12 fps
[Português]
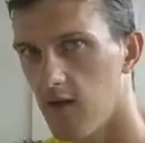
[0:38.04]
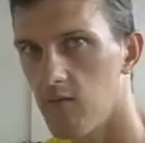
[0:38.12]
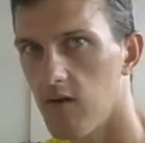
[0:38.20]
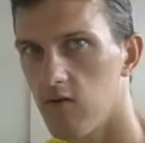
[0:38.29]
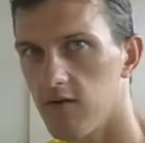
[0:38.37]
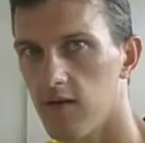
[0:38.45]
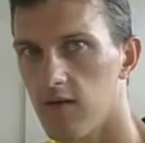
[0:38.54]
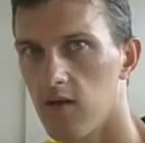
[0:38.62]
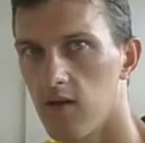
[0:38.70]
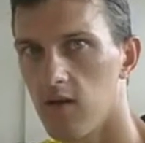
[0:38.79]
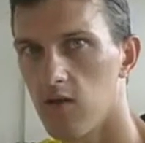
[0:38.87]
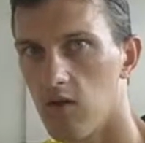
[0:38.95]
É uma coisa
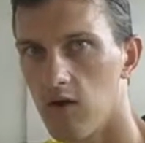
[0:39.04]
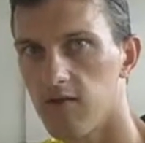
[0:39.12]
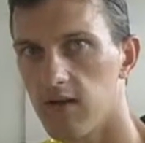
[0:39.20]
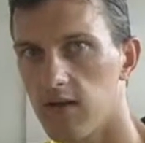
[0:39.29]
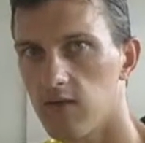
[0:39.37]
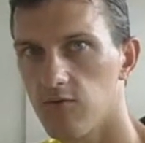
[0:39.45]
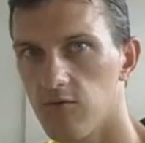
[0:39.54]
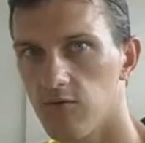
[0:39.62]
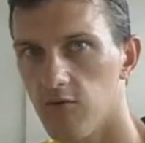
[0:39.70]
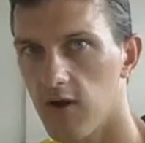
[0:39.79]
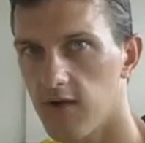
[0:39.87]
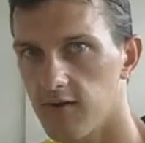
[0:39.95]
nova aqui no,
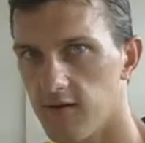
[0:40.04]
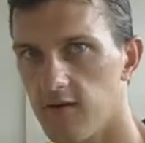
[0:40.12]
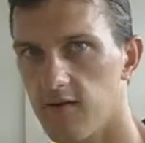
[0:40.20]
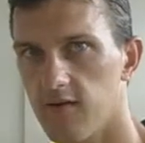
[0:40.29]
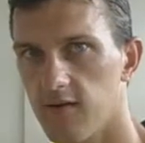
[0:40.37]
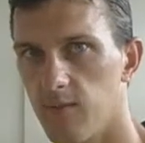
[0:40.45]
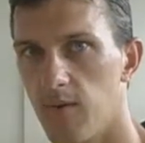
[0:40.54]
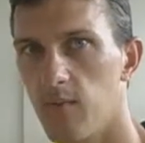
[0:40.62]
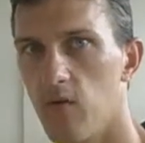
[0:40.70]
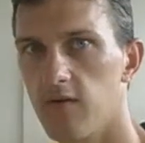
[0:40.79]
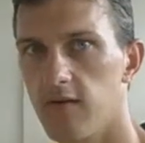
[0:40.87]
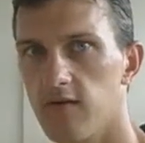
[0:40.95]
no, Tocantins, né? Sempre é
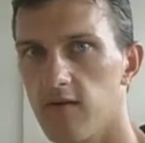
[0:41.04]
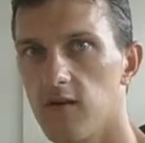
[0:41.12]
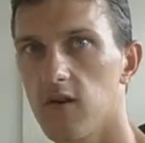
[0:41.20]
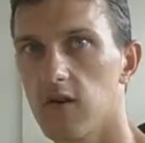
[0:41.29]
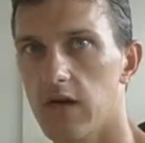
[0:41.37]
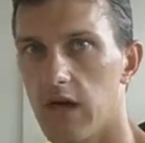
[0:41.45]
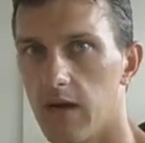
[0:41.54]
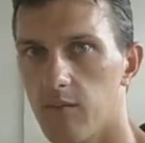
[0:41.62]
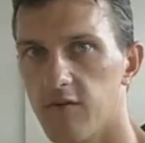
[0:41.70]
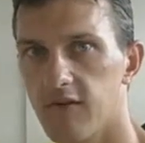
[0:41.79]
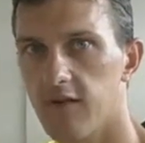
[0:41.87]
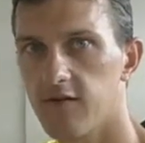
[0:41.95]
bom a gente é,
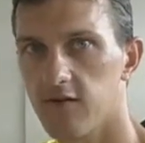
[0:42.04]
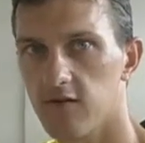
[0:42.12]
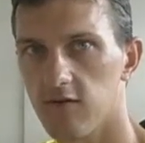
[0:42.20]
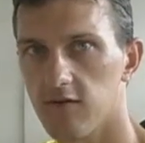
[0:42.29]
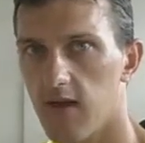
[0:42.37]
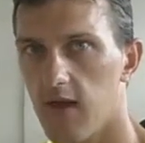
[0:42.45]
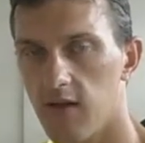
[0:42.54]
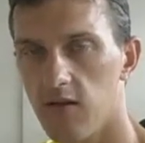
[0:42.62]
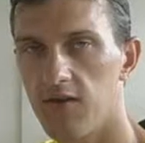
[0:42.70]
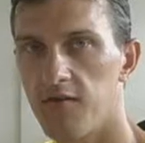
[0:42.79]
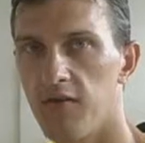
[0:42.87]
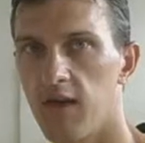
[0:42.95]
buscar títulos, né? E aqui
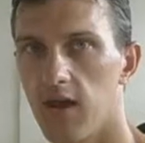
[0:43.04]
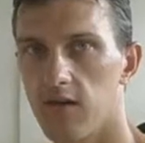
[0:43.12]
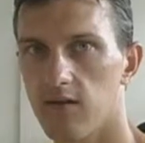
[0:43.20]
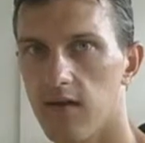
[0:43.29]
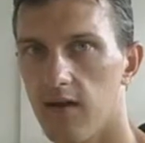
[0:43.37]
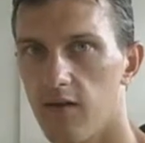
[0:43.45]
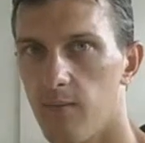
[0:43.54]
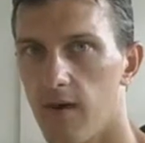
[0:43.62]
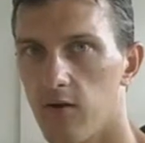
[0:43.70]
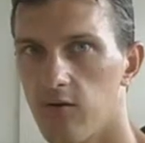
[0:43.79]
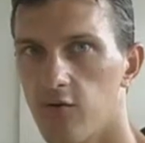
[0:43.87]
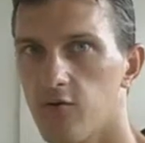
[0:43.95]
não é diferente, né?
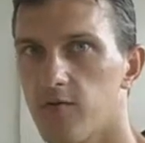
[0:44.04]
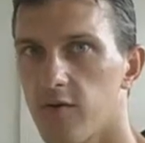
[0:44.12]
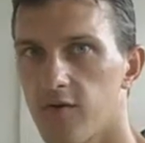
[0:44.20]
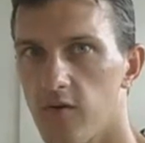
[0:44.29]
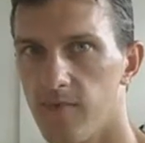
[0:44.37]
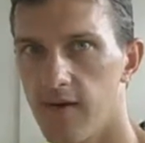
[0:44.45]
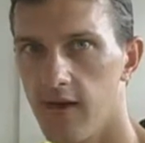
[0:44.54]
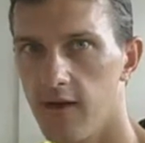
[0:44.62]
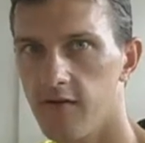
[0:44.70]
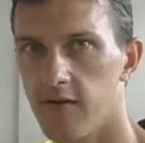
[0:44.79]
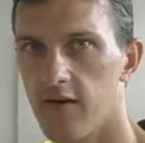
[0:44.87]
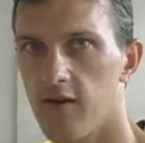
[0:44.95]
Espero que junto com meus
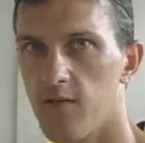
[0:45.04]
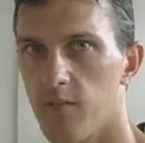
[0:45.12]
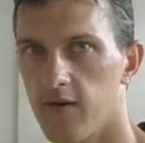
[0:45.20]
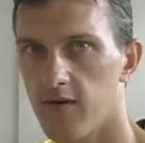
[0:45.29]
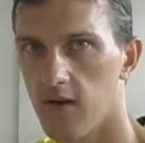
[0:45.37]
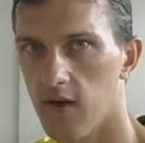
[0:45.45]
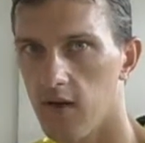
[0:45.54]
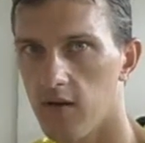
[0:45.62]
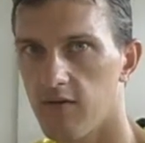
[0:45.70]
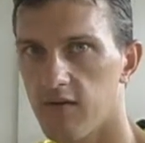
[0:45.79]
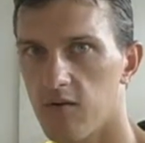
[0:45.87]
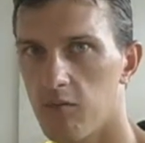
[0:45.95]
companheiros que a gente possa
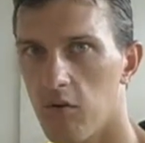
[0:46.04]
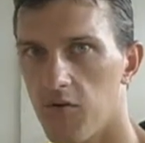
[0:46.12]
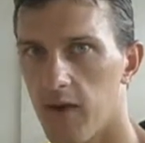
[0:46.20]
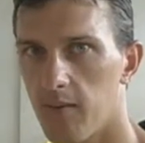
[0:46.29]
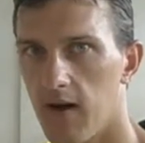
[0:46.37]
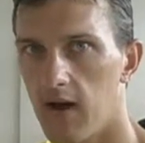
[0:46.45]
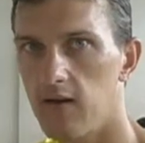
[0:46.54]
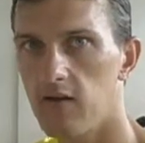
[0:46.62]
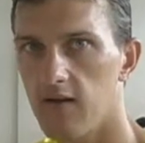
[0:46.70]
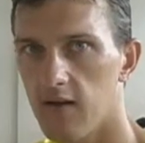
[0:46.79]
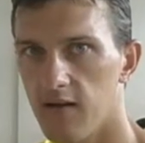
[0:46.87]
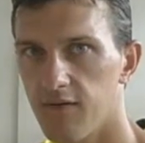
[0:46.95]
fazer um bom trabalho e
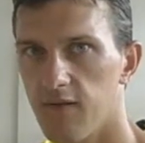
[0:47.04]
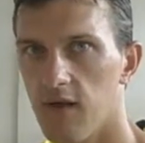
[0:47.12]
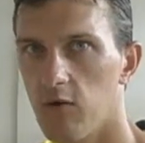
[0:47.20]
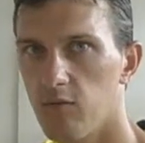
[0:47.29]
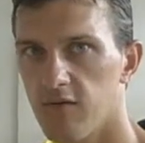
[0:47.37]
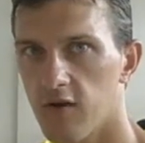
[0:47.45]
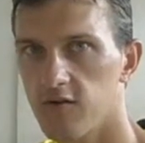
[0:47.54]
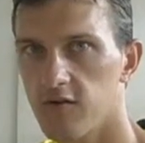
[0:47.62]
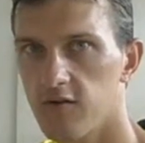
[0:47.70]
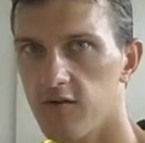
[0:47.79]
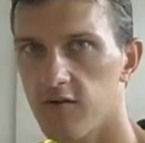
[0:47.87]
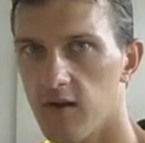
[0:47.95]
chegar à final e buscar o
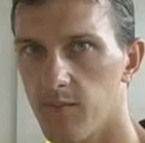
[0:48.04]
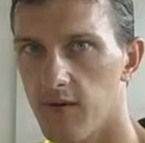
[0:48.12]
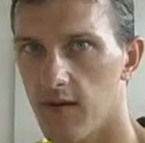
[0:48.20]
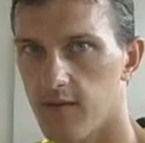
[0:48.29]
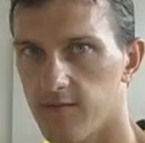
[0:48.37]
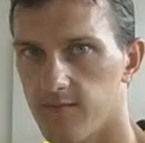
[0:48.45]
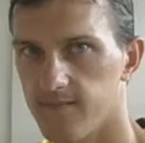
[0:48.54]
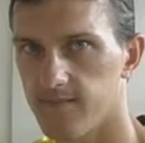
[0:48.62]
título desse campeonato